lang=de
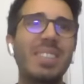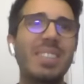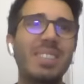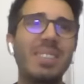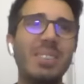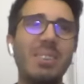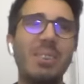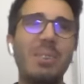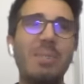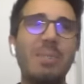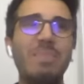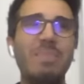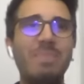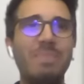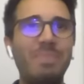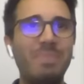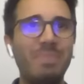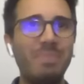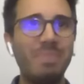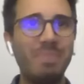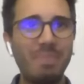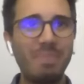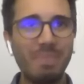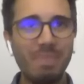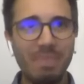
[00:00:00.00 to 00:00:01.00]
So,
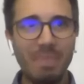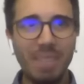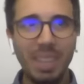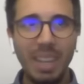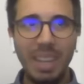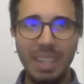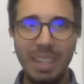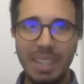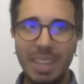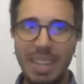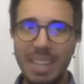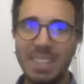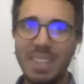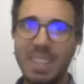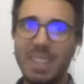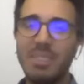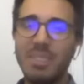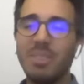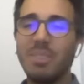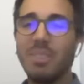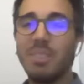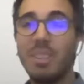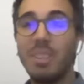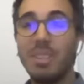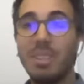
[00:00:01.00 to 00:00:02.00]

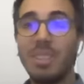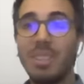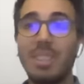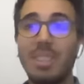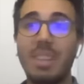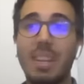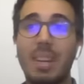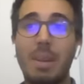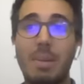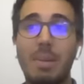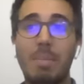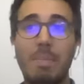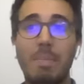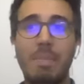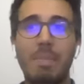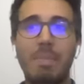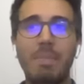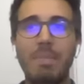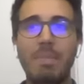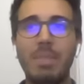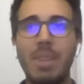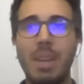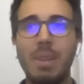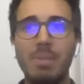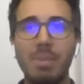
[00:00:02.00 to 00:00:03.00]
nichtsdestotrotz,
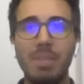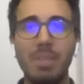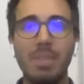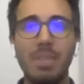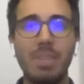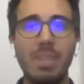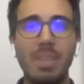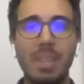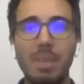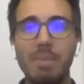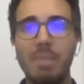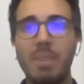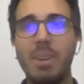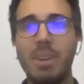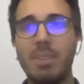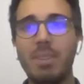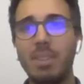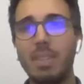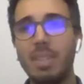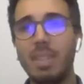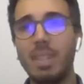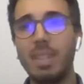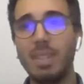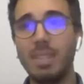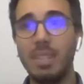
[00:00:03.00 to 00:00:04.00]
ähm, wir haben uns natürlich immer noch
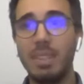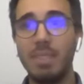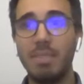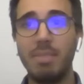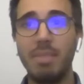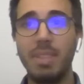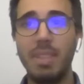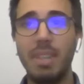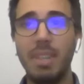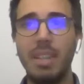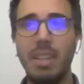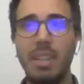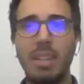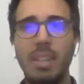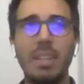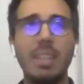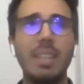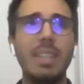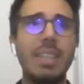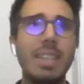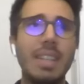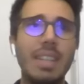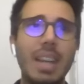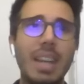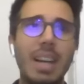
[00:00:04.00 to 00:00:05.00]
sehr, sehr viele
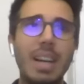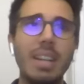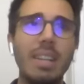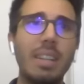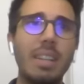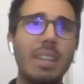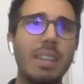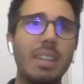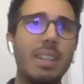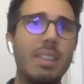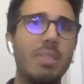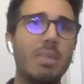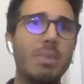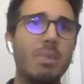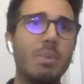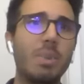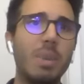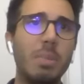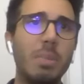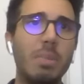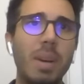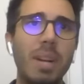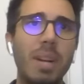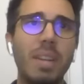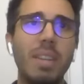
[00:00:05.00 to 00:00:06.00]
Gedanken dazu
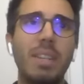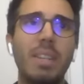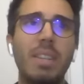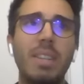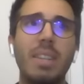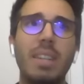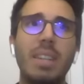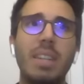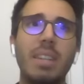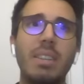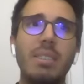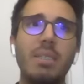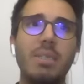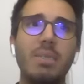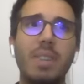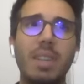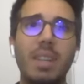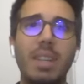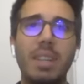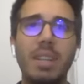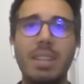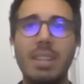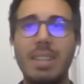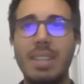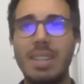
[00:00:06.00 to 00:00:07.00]
gemacht. Also,
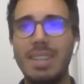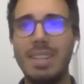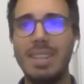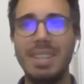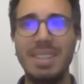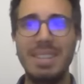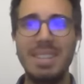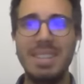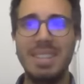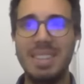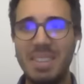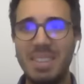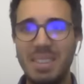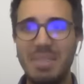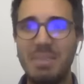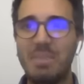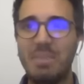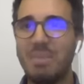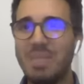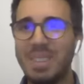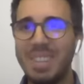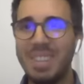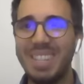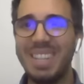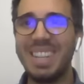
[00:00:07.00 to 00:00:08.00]
weil
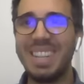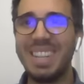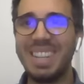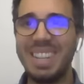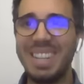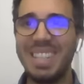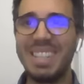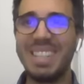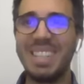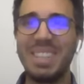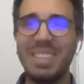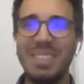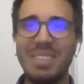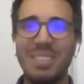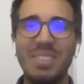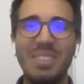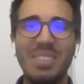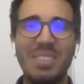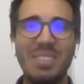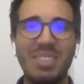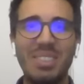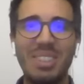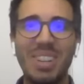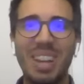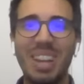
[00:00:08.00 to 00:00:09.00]
jo, ist halt jetzt nicht so
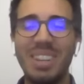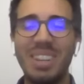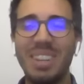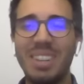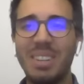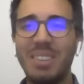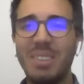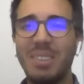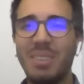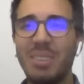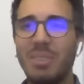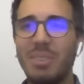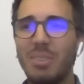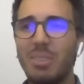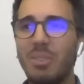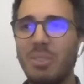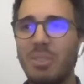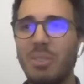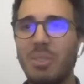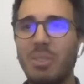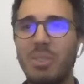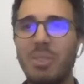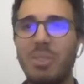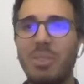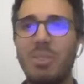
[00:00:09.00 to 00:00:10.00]
ein
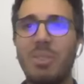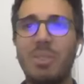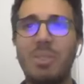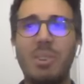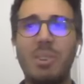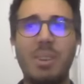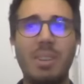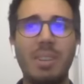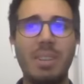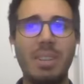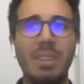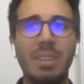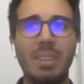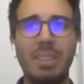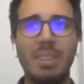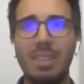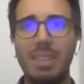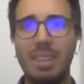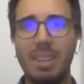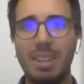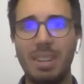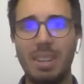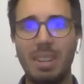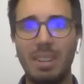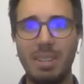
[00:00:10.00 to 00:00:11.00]
Standardgrundstück und
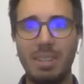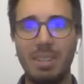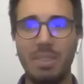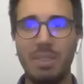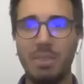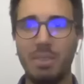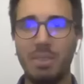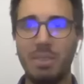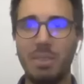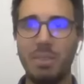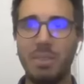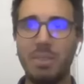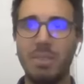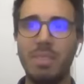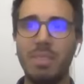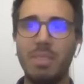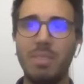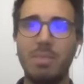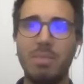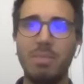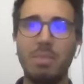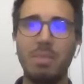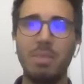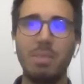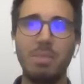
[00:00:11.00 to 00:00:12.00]
ja. äh, so, so aus,
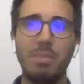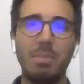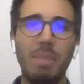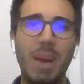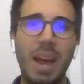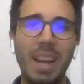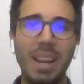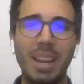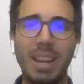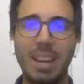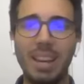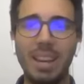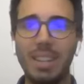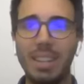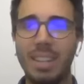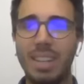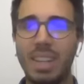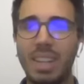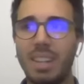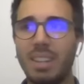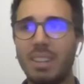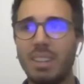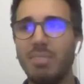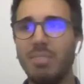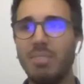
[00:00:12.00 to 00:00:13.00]
der, aus, meiner
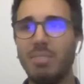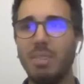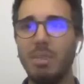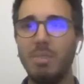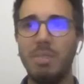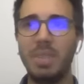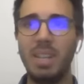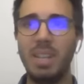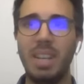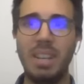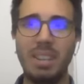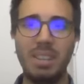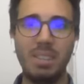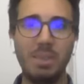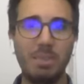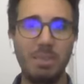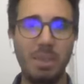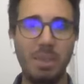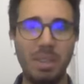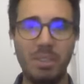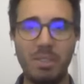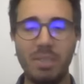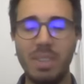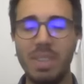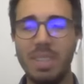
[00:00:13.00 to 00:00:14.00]
direkten Familie, also
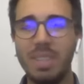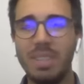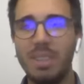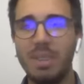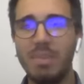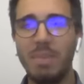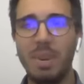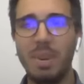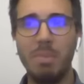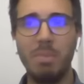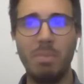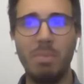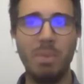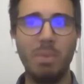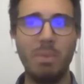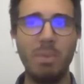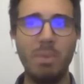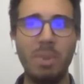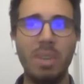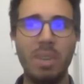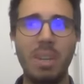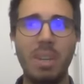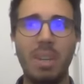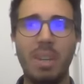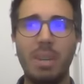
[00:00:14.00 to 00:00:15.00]
meine Schwester und mein
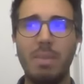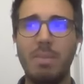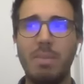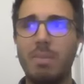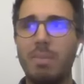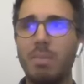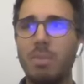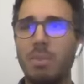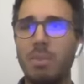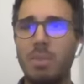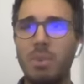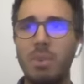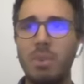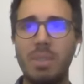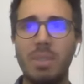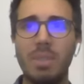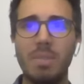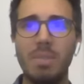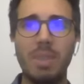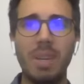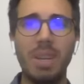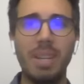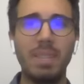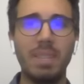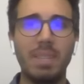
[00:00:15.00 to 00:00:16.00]
Bruder haben vor
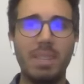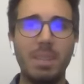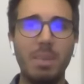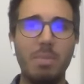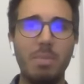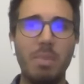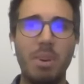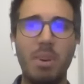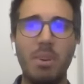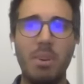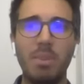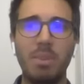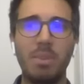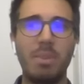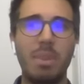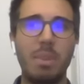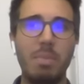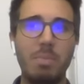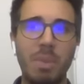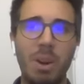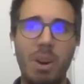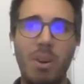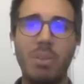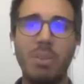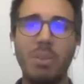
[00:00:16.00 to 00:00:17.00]
kurzem erst gebaut oder
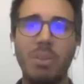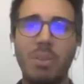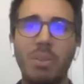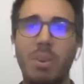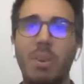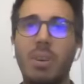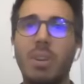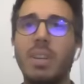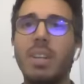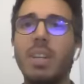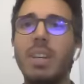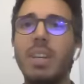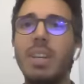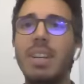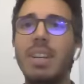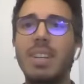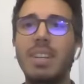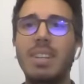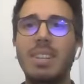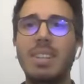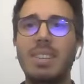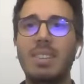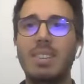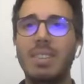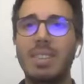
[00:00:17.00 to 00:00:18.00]
bauen noch
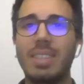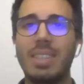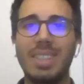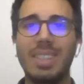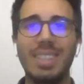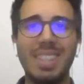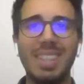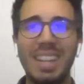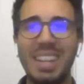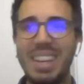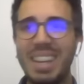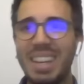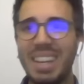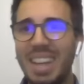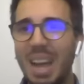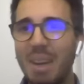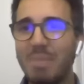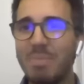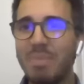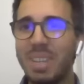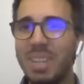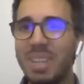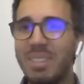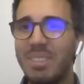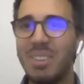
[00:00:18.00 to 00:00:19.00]
mhm. und da, da
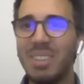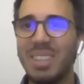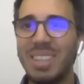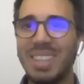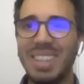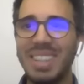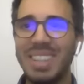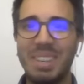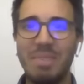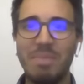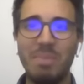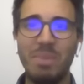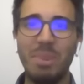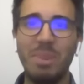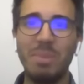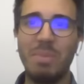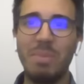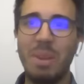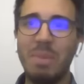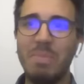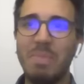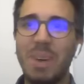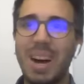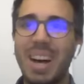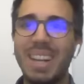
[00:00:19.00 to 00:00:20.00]
gab es halt solche
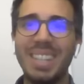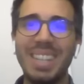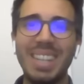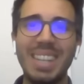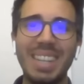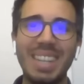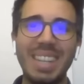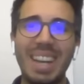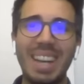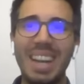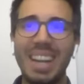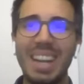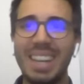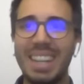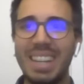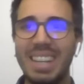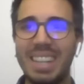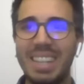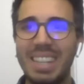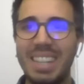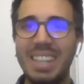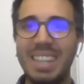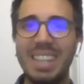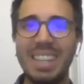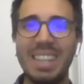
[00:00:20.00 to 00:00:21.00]
Problematiken
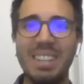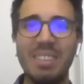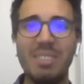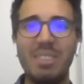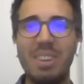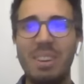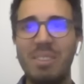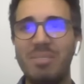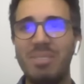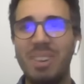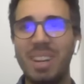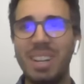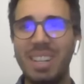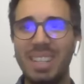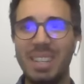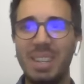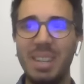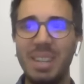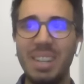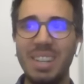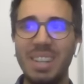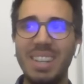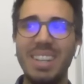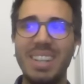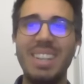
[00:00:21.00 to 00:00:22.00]
eigentlich nicht. Also da fangen
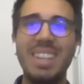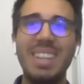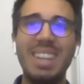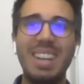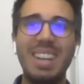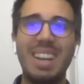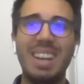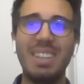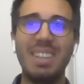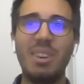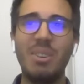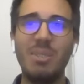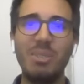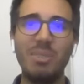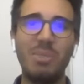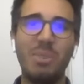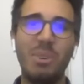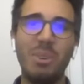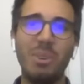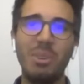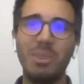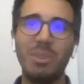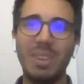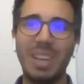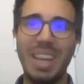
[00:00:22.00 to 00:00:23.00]
die
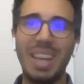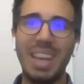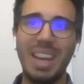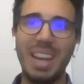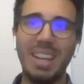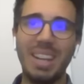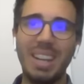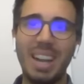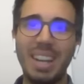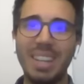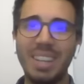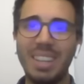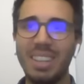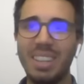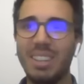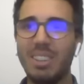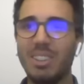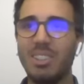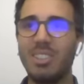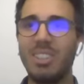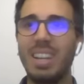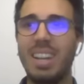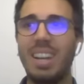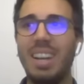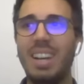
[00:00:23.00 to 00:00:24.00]
Herausforderungen eher an anderer
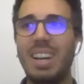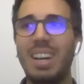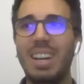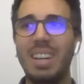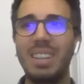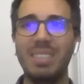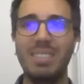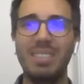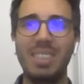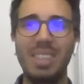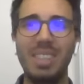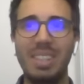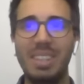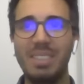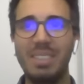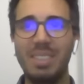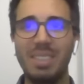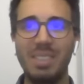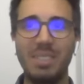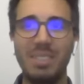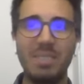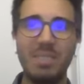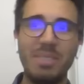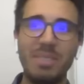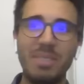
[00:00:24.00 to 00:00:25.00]
Stelle an, wie äh,
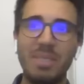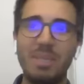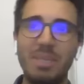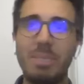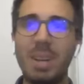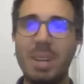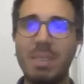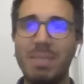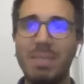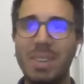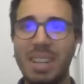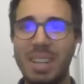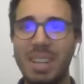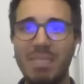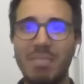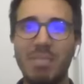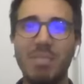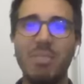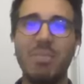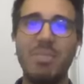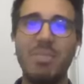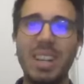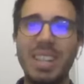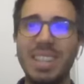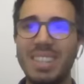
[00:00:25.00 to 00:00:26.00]
was macht man da
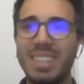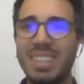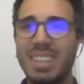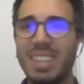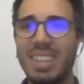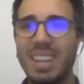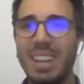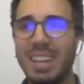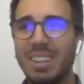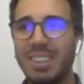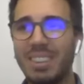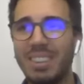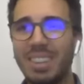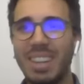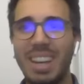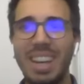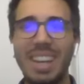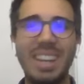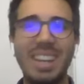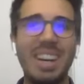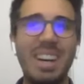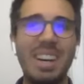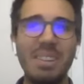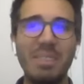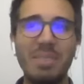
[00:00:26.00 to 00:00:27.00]
für Fenster rein und
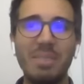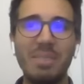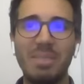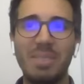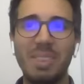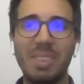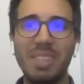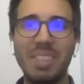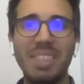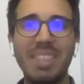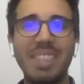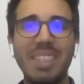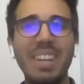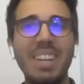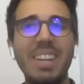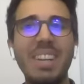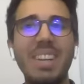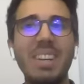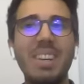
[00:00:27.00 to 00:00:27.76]
keine ja. Ahnung was.